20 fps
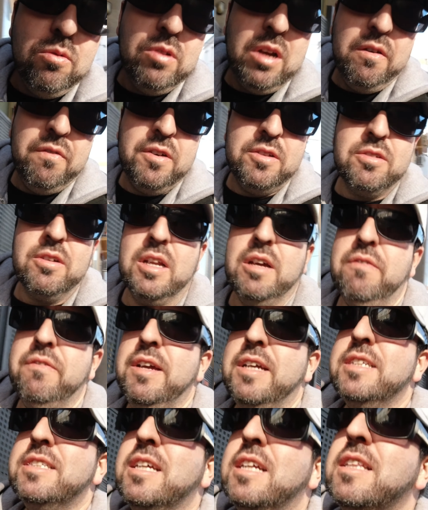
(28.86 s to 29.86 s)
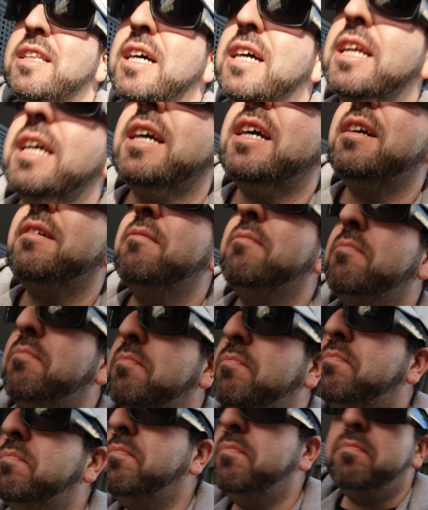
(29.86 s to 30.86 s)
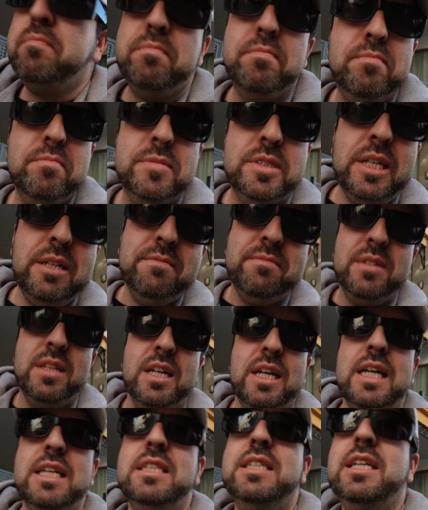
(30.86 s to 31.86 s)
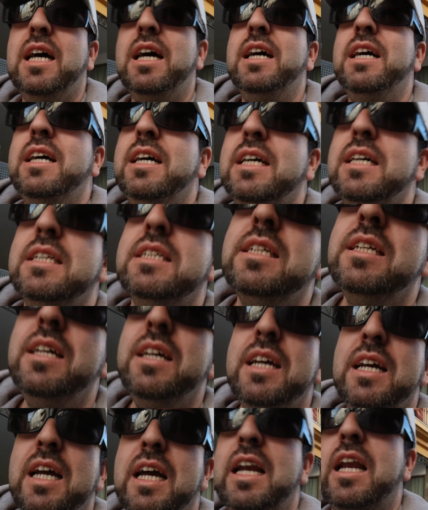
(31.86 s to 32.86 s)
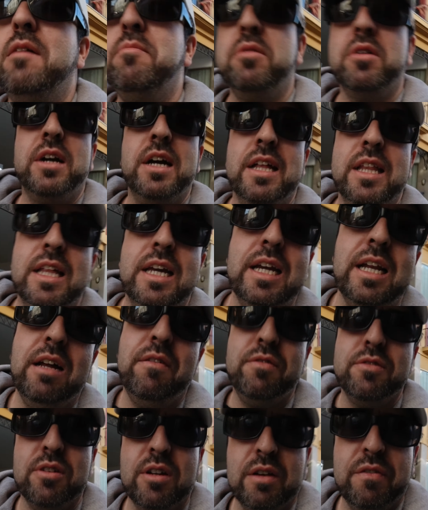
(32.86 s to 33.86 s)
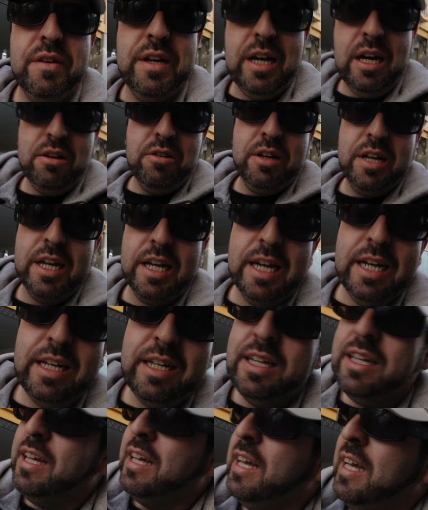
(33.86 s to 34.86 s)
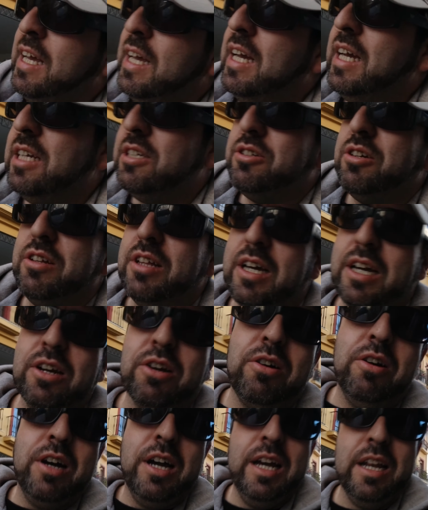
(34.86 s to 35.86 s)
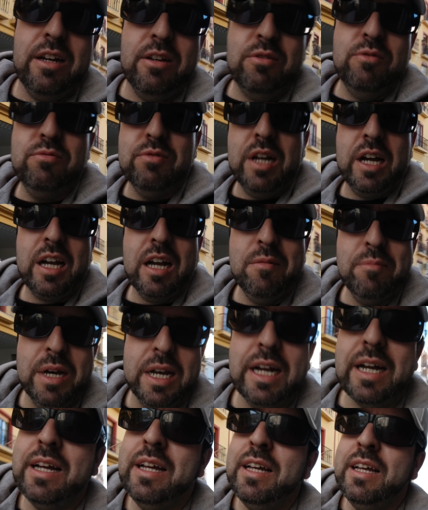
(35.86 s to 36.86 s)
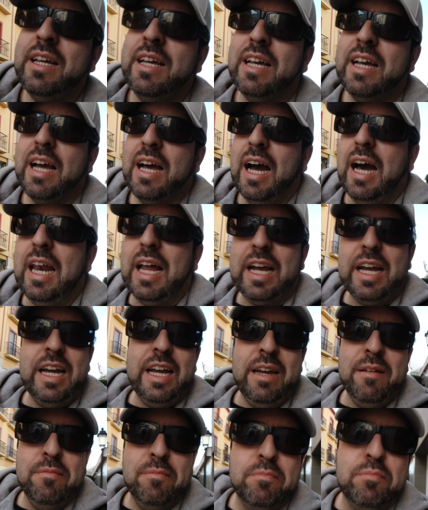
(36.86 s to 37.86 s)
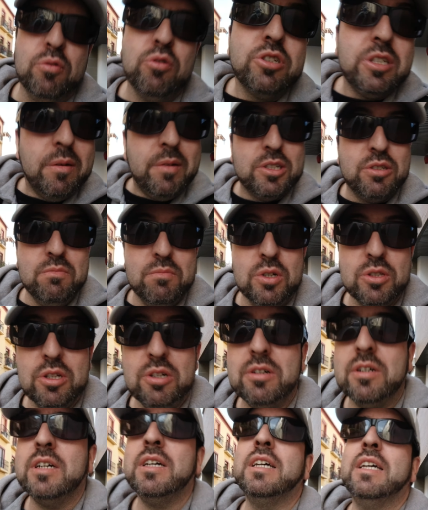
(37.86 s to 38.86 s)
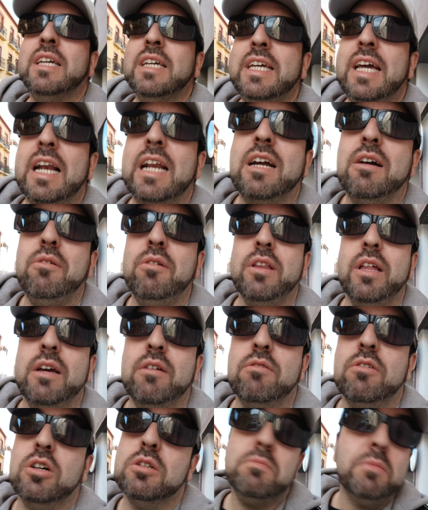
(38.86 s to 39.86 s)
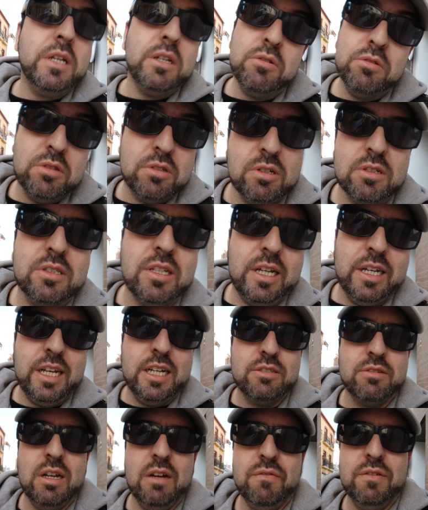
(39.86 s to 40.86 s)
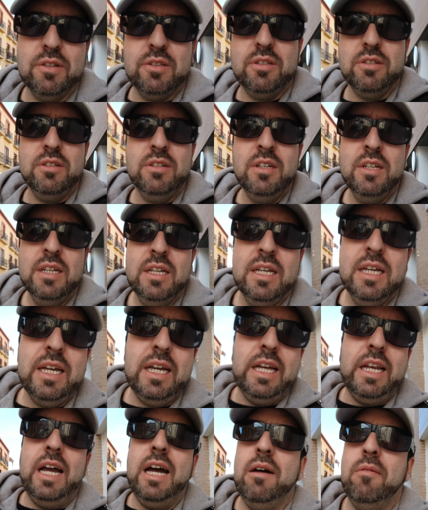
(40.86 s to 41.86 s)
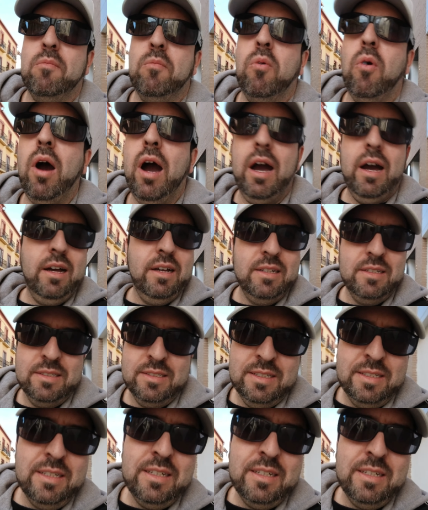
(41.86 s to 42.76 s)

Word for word: Una fotografía instantánea esas, en la época de la fotografía analógica, eso de coger una cámara a la que pulsabas un botón y al cabo de unos minutos tenías una foto, era ¡buah!